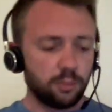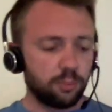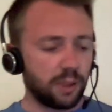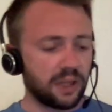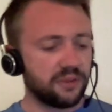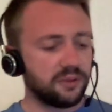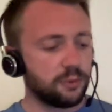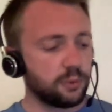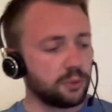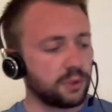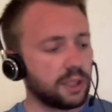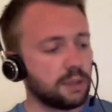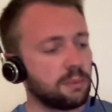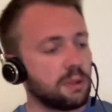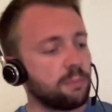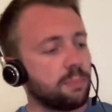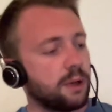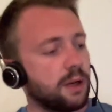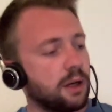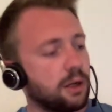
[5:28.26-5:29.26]
passionnés,
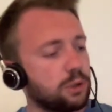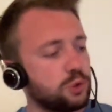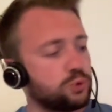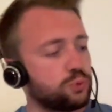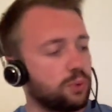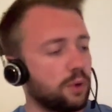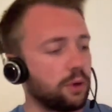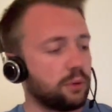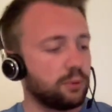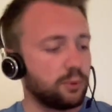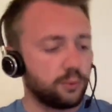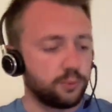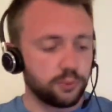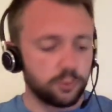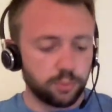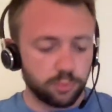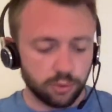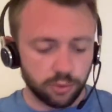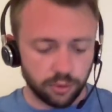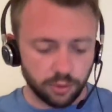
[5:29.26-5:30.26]
mais pas joueur de
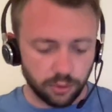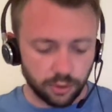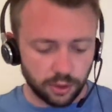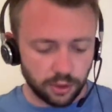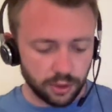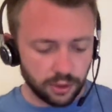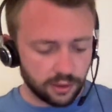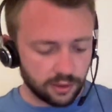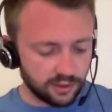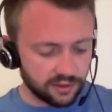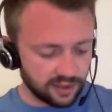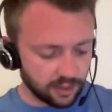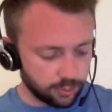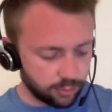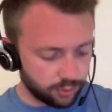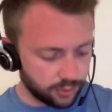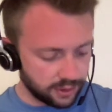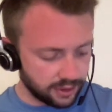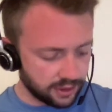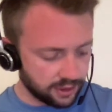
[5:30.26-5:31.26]
football. Ça
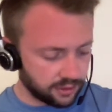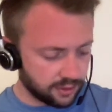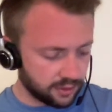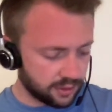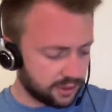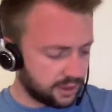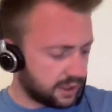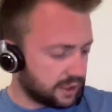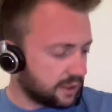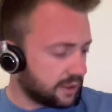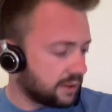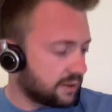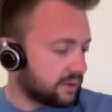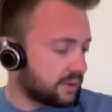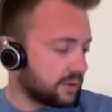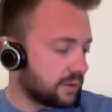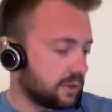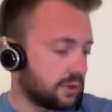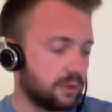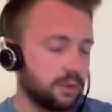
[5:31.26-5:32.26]
peut être
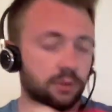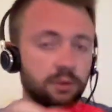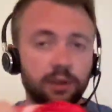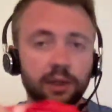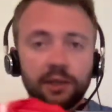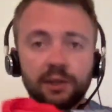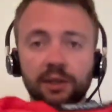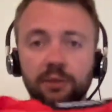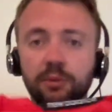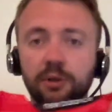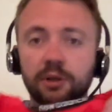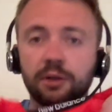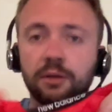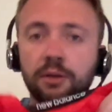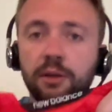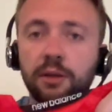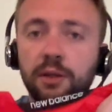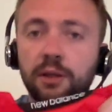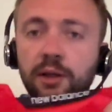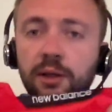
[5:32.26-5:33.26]
intéressant. Regardez bien,
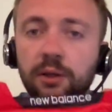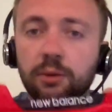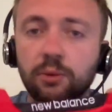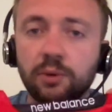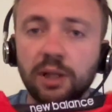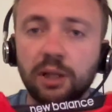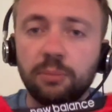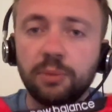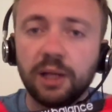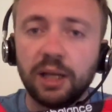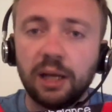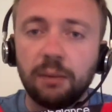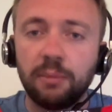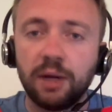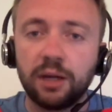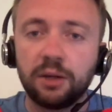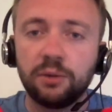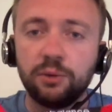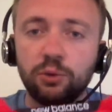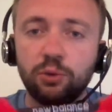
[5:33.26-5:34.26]
on a bien la
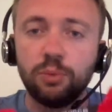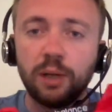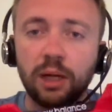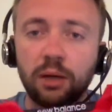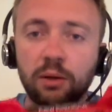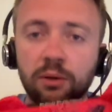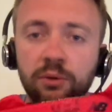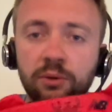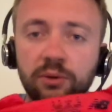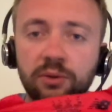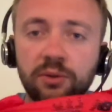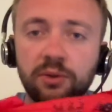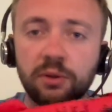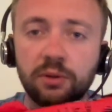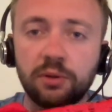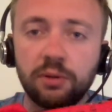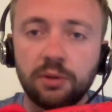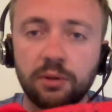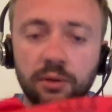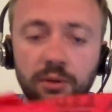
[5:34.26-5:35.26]
marque New Balance,
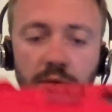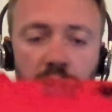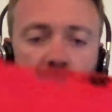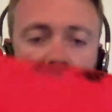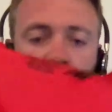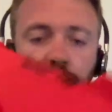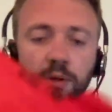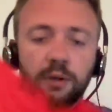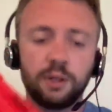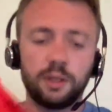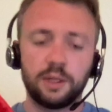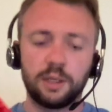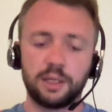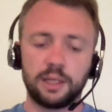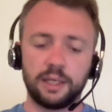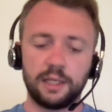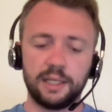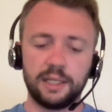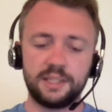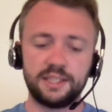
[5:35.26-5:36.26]

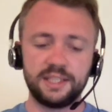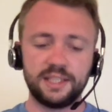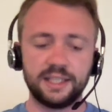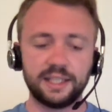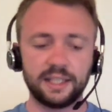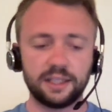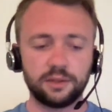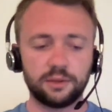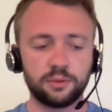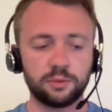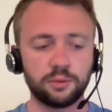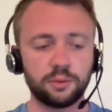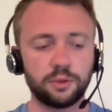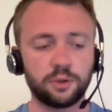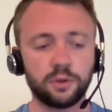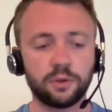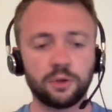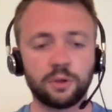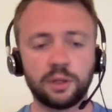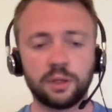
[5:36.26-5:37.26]
l'étiquette donc
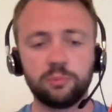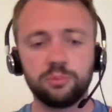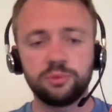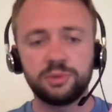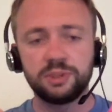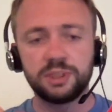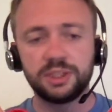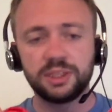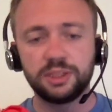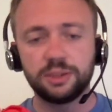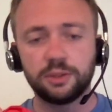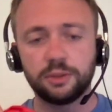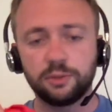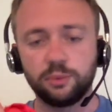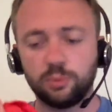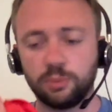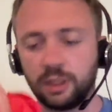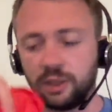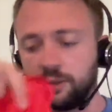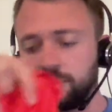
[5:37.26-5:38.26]
euh, la boutique
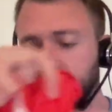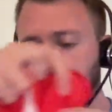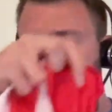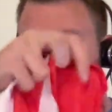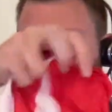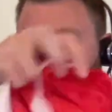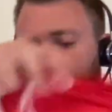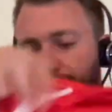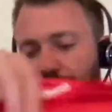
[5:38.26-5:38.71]
New Balance.